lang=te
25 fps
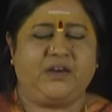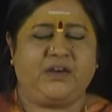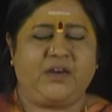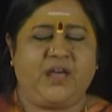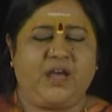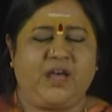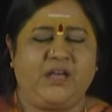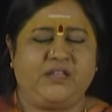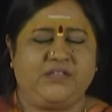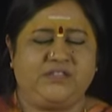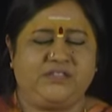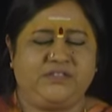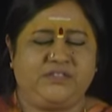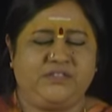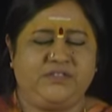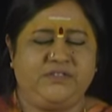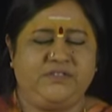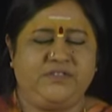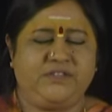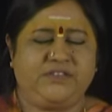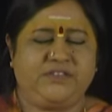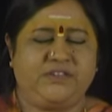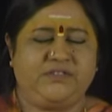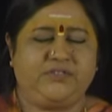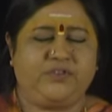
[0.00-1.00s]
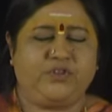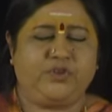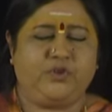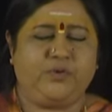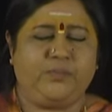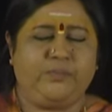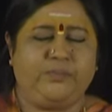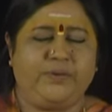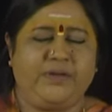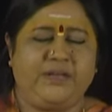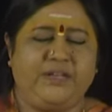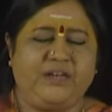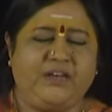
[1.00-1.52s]
నా జీవితంలో
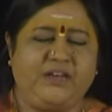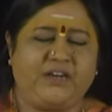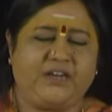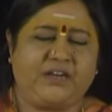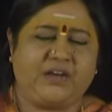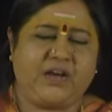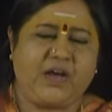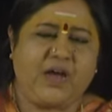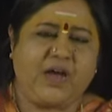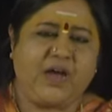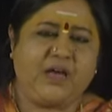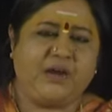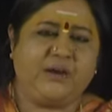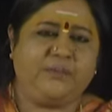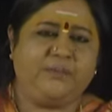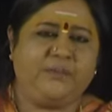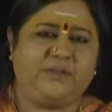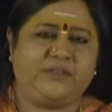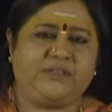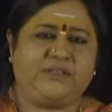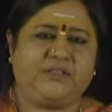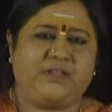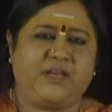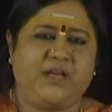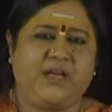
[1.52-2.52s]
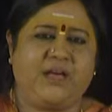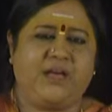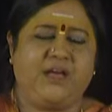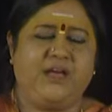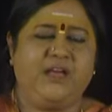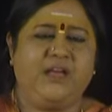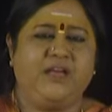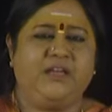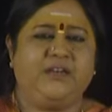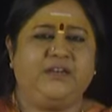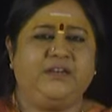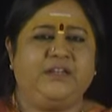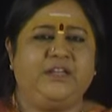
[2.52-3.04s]
మిగిలిన కాలమంతా
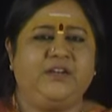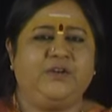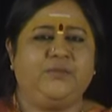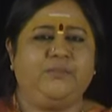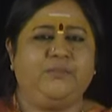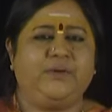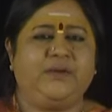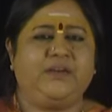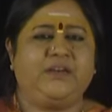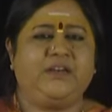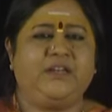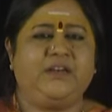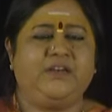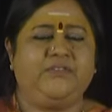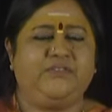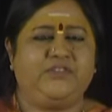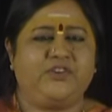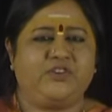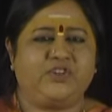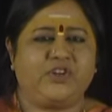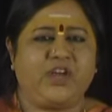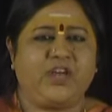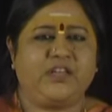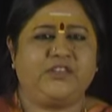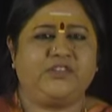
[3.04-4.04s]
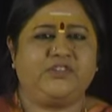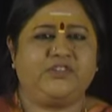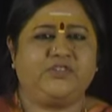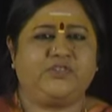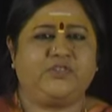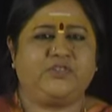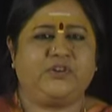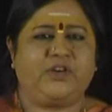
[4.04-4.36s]
నేను మిక్కిలి విషాదంతో